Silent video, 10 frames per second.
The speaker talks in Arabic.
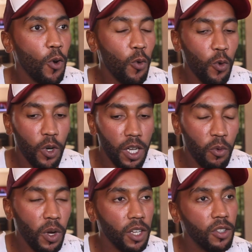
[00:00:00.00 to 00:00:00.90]
وكان
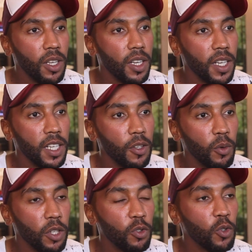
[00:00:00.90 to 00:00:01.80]
واحد يعني
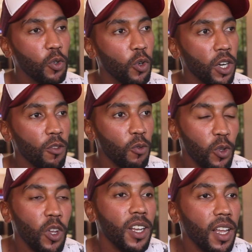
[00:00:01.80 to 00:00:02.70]
واحد جوج كرات
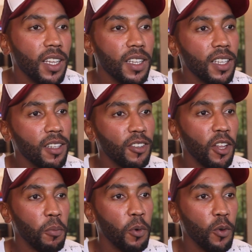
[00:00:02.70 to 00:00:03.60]
قلت له انا
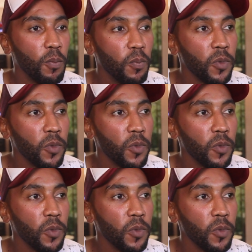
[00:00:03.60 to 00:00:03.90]
نضربهم